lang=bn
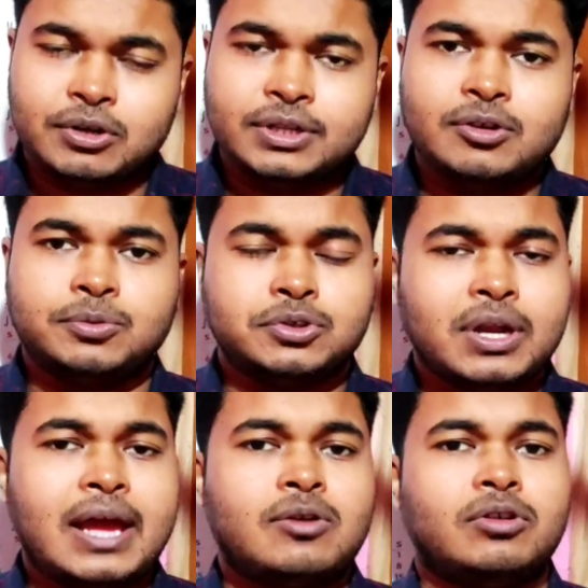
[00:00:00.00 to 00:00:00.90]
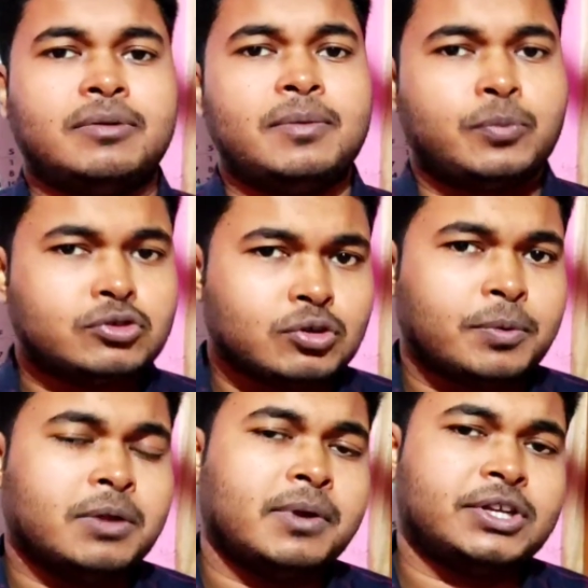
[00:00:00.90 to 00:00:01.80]
ভিডিওটিতে অবশ্যই লাইক করে দেবেন প্রচুর
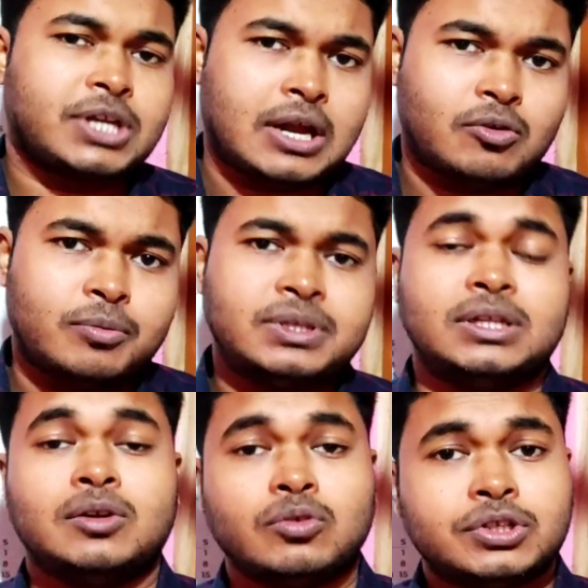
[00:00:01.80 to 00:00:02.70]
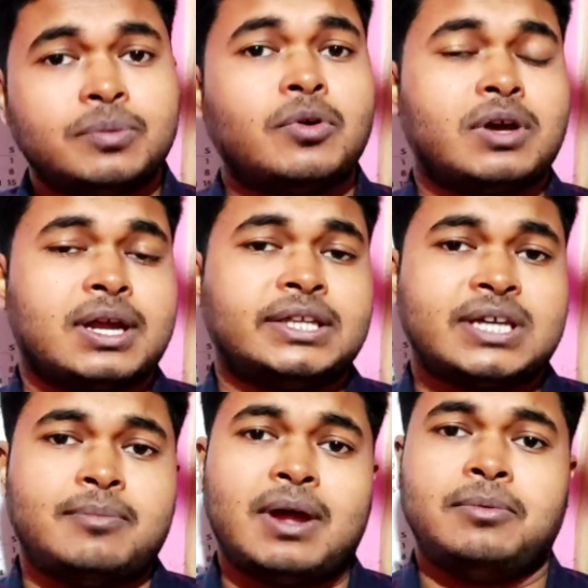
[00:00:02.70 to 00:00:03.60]
পরিমাণে শেয়ার করবেন যাতে কর্তৃপক্ষের কাছে
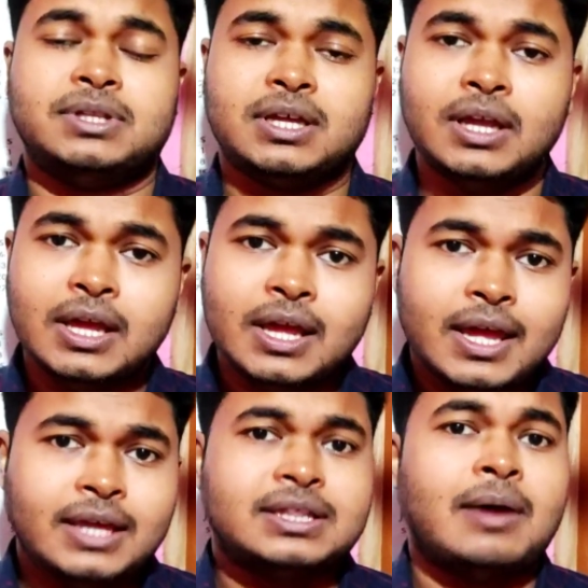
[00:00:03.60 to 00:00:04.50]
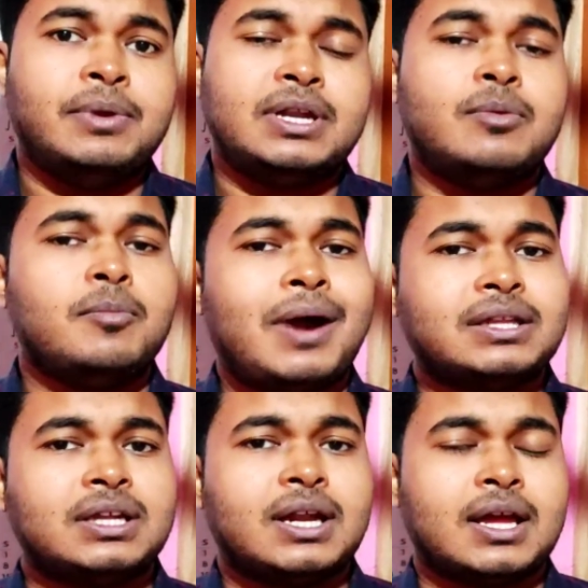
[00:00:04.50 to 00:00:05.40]
আমরা আমাদের এই দাবিটা এবং
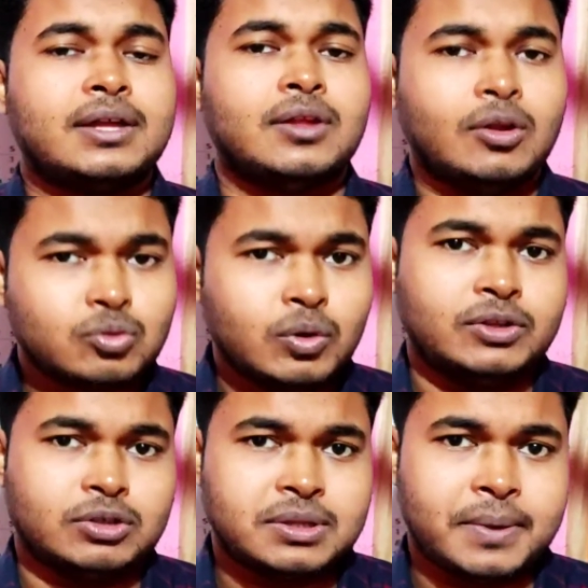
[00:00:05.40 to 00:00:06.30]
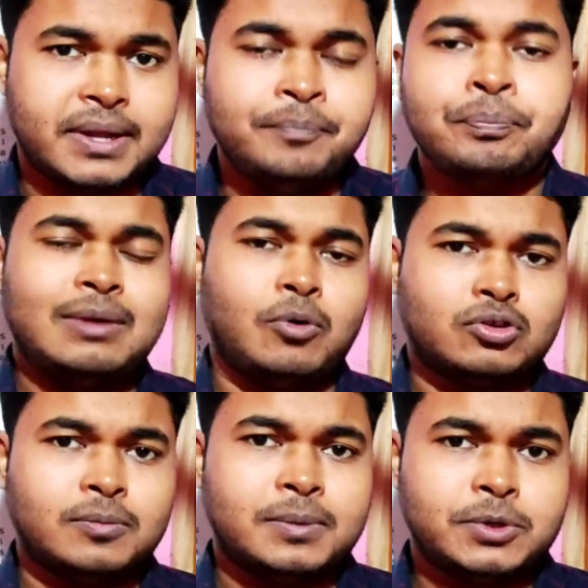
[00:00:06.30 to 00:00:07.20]
বার্তাটাকে তুলে ধরতে পারি এই
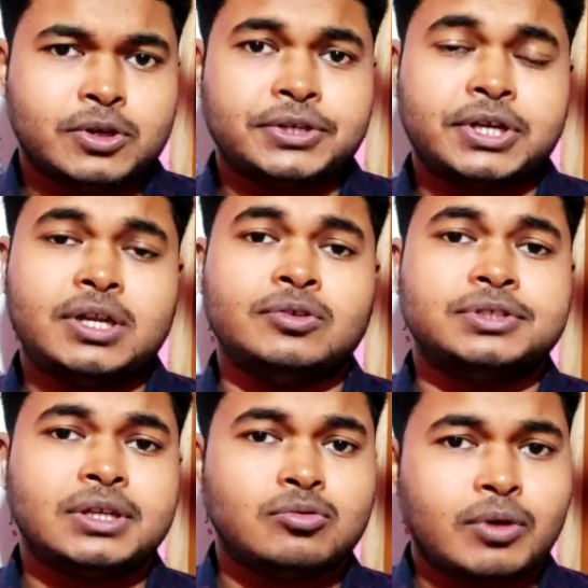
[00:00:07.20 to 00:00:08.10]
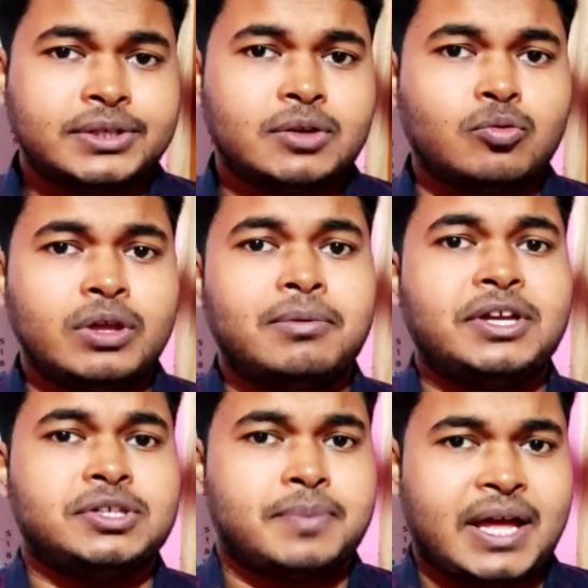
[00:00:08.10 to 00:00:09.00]
বক্তব্যের বিষয় সেটা হচ্ছে দু হাজার কুড়ি
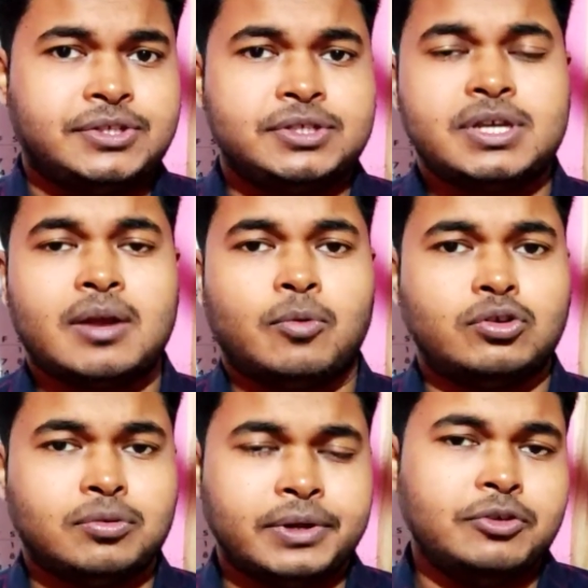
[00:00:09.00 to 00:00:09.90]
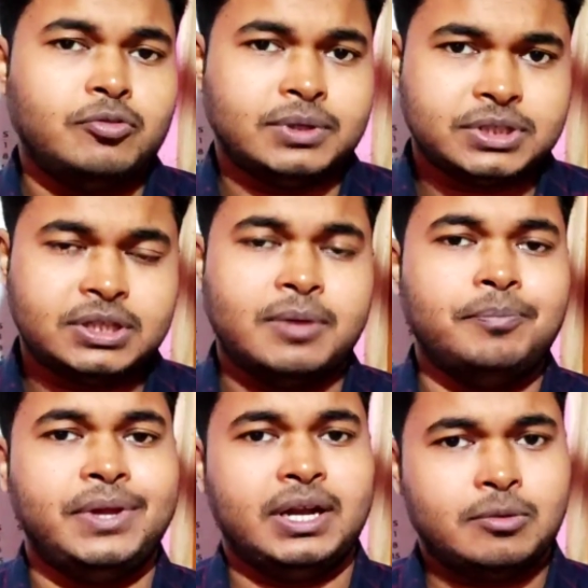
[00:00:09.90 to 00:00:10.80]
বাইশ ব্যাচ যারা বর্ধমান ইউনিভার্সিটিতে
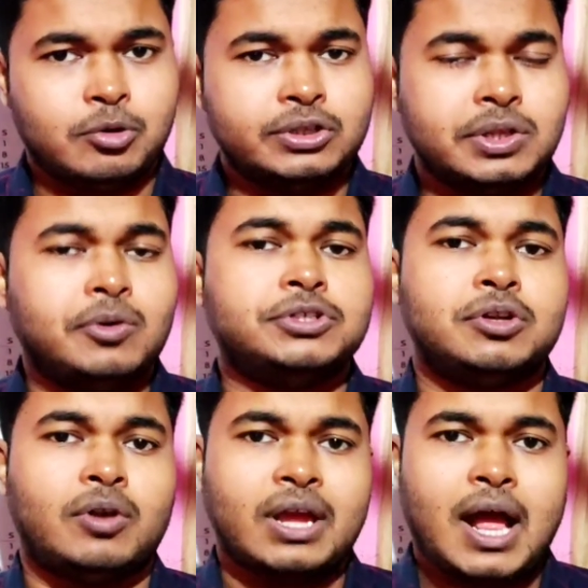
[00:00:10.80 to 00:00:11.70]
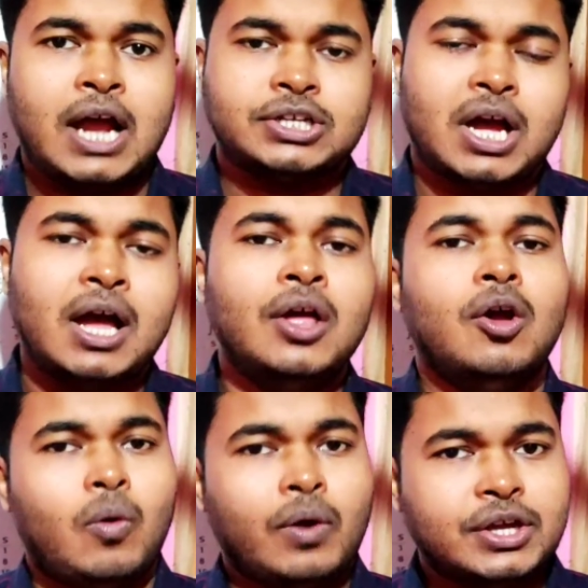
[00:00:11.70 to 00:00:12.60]
বিএডে ভর্তি হয়েছিল অনেক আশা
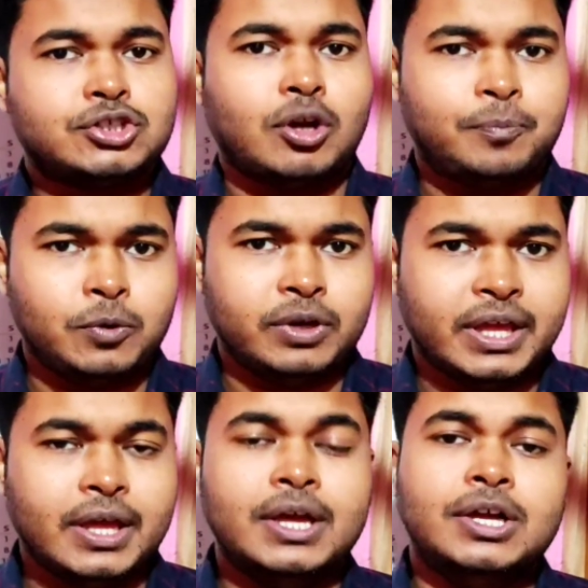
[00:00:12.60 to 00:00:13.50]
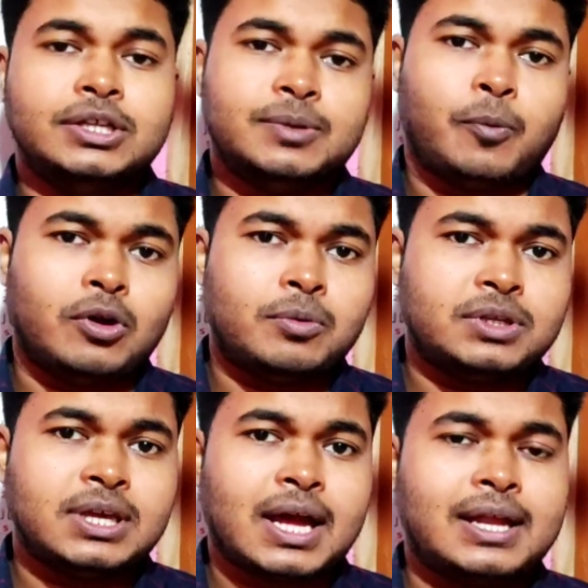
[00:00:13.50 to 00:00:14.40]
অনেক স্বপ্ন নিয়ে যে
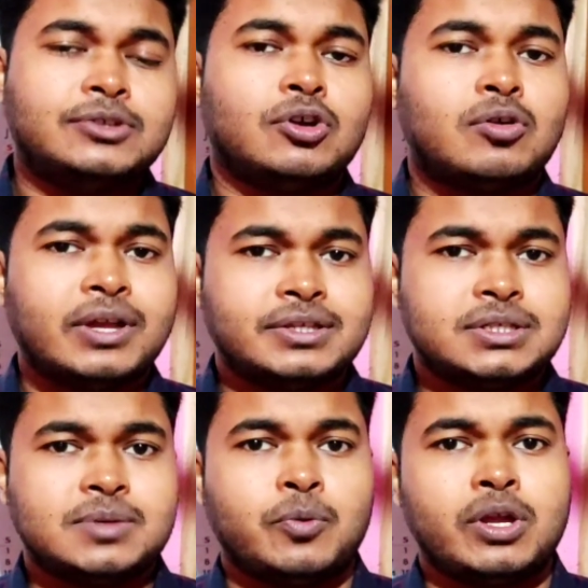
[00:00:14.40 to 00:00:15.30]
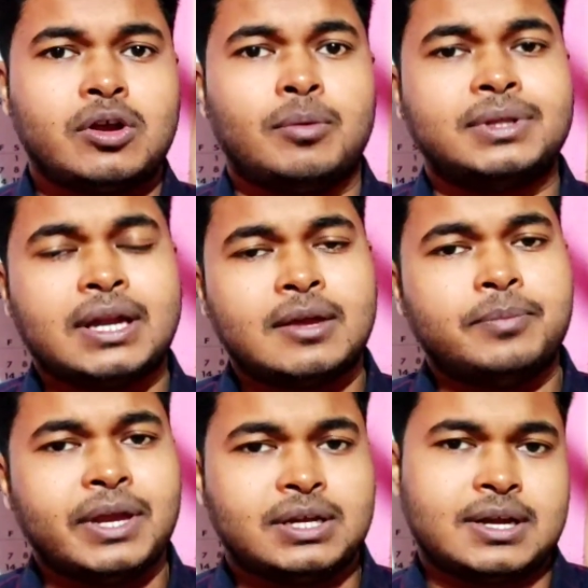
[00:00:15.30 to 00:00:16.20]
পরবর্তীকালে যখন এসএসসি পরীক্ষা হবে তারা এই
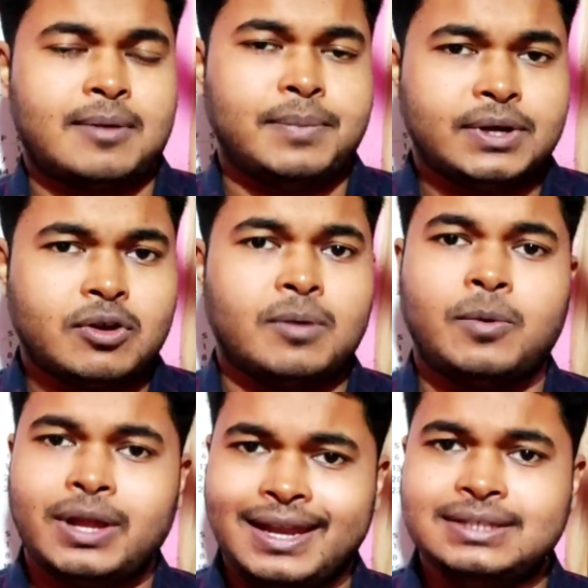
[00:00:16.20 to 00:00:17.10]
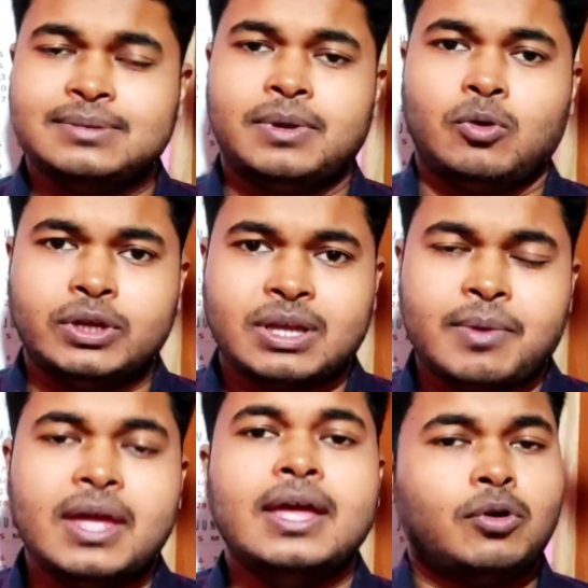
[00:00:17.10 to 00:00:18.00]
বিএডটা কমপ্লিট করার পর এলিজিবল হয়ে
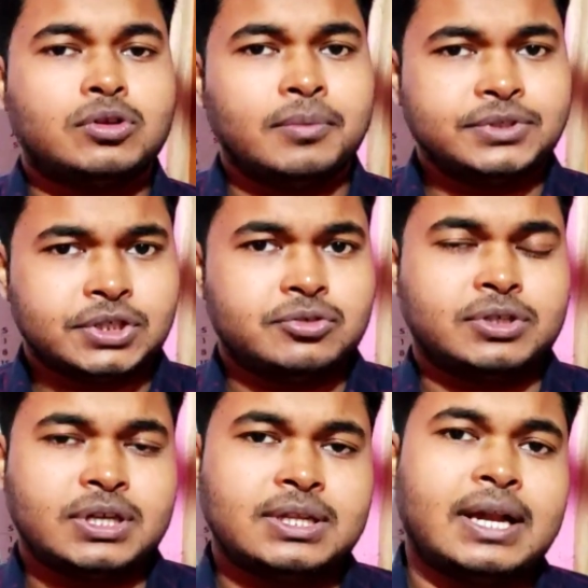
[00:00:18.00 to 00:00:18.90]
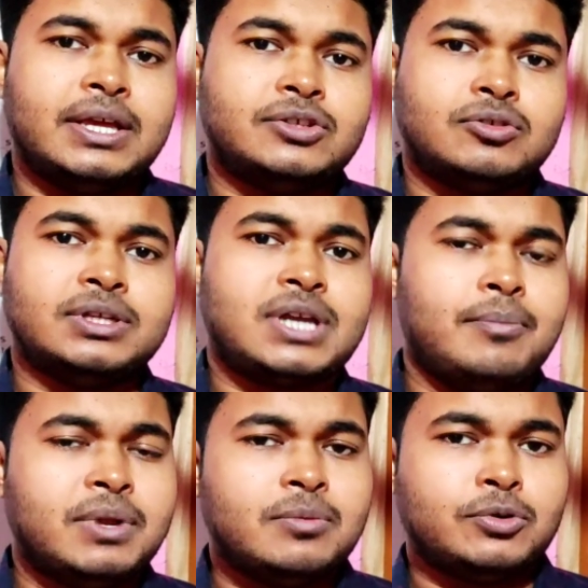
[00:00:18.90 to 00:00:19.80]
যাবে বর্তমান সিচুয়েশনে দাঁড়িয়ে যদি
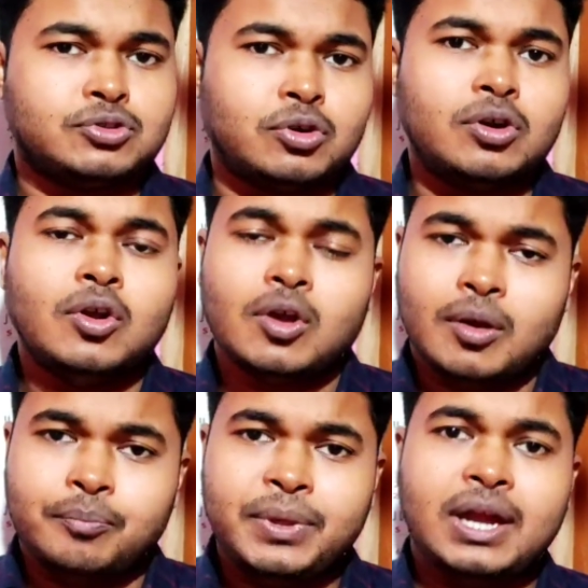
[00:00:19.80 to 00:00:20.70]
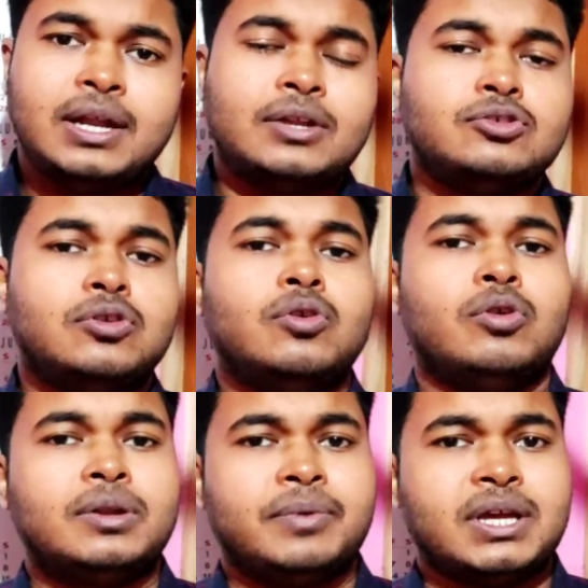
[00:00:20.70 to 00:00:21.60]
সামনের বছর বিএডের জন্য
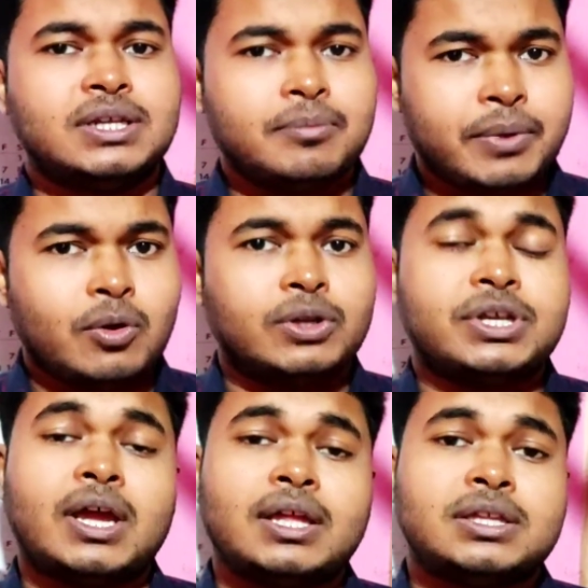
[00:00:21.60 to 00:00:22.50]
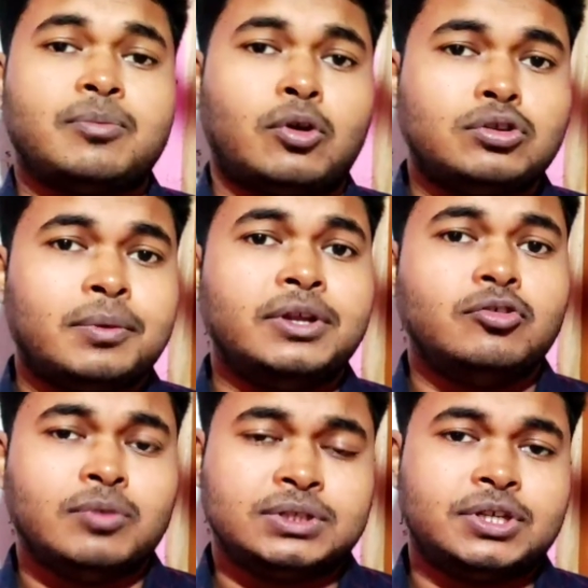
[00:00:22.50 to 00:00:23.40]
নোটিফিকেশান বেরোয় সেক্ষেত্রে বর্ধমান
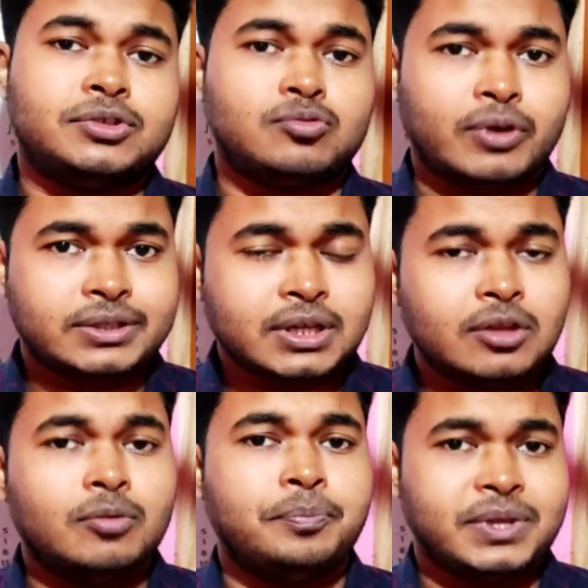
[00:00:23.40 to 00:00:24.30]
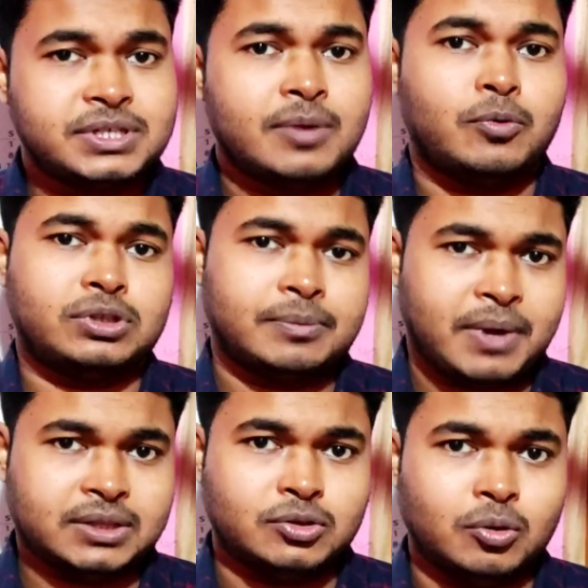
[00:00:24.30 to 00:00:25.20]
ইউনিভার্সিটির স্টুডেন্টসে কিন্তু পিছিয়ে পড়ে করতে
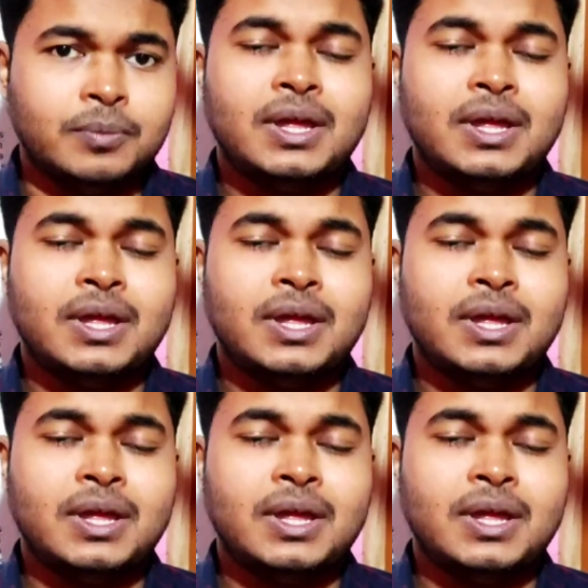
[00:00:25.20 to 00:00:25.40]
বাধ্য